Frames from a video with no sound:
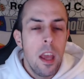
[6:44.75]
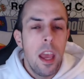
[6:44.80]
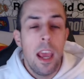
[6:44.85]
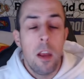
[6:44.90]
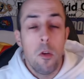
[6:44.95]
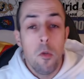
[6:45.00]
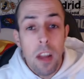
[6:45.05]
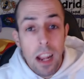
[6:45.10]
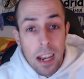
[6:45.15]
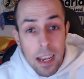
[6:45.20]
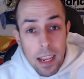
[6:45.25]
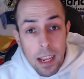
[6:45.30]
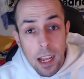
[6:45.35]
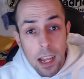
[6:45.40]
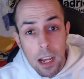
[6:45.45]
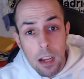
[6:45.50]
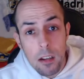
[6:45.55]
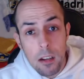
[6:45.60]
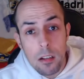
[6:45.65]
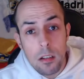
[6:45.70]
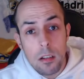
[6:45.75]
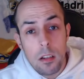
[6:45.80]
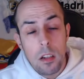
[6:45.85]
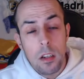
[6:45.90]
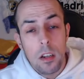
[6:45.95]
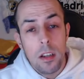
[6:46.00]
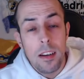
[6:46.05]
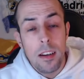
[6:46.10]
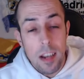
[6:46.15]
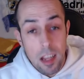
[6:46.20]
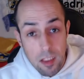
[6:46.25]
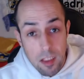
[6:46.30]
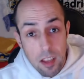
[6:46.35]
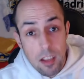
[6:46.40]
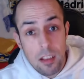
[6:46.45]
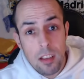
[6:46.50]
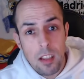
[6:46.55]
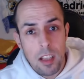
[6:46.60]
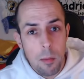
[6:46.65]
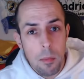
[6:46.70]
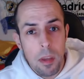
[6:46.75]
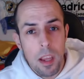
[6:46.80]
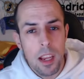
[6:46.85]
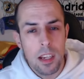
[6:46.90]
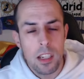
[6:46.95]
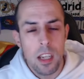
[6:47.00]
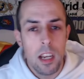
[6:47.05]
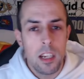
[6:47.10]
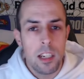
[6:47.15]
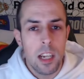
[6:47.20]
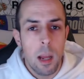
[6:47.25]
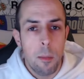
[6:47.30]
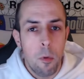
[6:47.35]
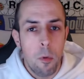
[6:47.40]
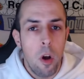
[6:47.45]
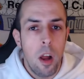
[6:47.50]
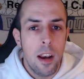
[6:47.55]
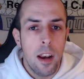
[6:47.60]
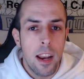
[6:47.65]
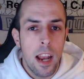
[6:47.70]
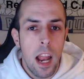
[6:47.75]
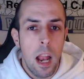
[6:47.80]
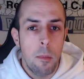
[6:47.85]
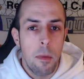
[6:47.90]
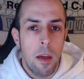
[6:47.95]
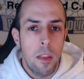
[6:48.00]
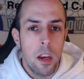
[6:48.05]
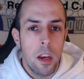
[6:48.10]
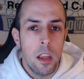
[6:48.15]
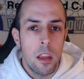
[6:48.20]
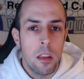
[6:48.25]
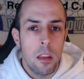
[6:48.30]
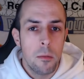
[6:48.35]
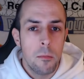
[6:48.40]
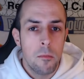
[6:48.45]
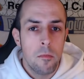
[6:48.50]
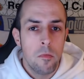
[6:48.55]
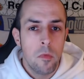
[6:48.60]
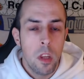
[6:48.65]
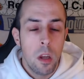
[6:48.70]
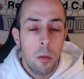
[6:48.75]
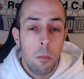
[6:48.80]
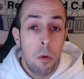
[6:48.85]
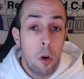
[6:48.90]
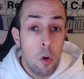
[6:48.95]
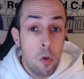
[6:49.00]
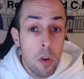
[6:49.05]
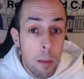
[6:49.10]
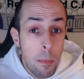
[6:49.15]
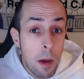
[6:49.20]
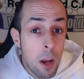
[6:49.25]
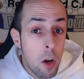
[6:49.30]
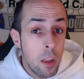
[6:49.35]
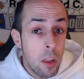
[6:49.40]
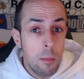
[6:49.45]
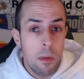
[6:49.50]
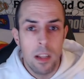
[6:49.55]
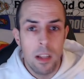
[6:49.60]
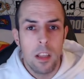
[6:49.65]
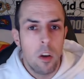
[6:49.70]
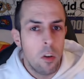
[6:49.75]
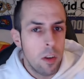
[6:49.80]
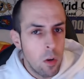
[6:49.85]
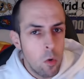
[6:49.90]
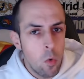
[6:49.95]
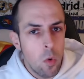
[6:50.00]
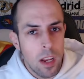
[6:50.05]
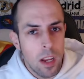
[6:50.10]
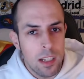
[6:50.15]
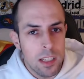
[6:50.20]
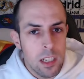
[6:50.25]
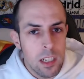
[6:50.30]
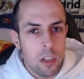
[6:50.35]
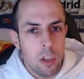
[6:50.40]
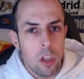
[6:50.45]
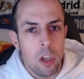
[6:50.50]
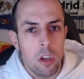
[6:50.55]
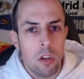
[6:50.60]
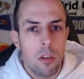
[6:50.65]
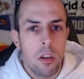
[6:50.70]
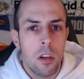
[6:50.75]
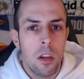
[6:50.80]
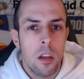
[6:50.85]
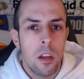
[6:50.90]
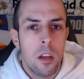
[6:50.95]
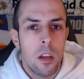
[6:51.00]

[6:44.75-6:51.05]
En una liga reciente también que se le escapó al Real Madrid por una mano de militado que nunca asistió